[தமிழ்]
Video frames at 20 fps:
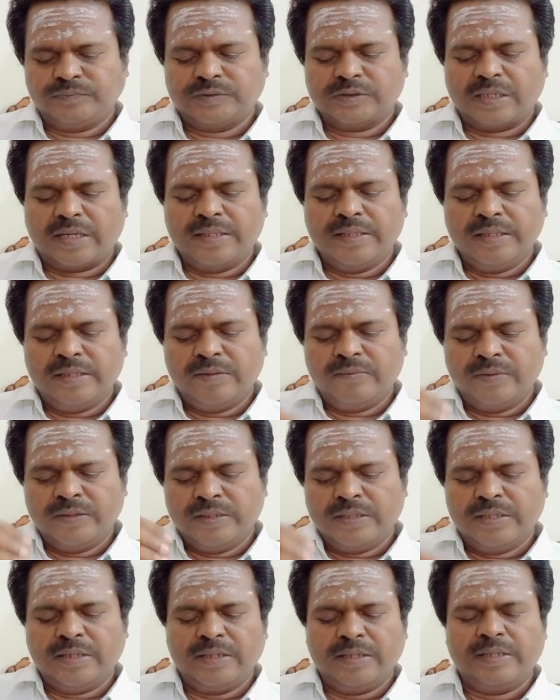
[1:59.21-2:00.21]
அதில் வந்து
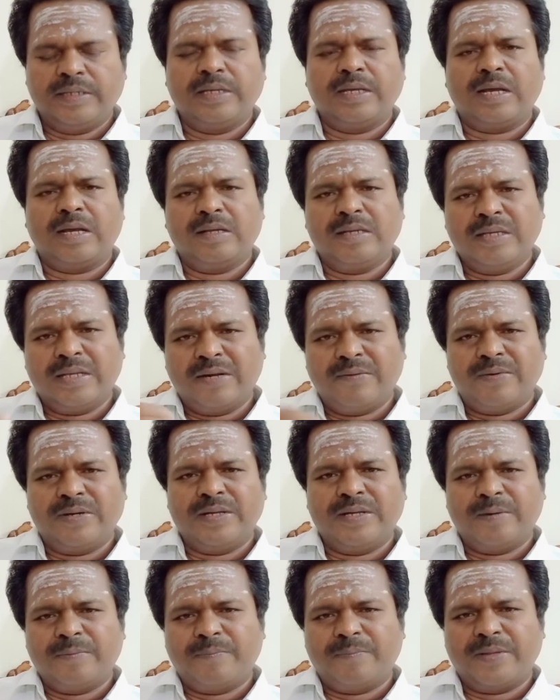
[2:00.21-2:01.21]
இறைவன்
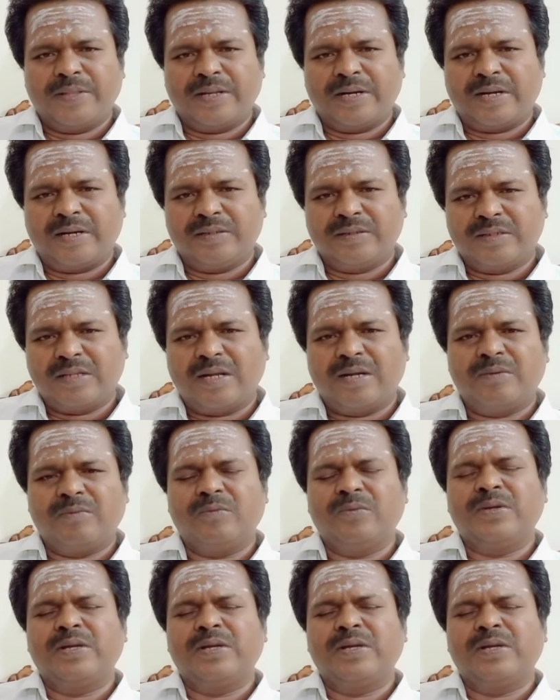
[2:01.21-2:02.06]
இருப்பதனால்தான் உயிர்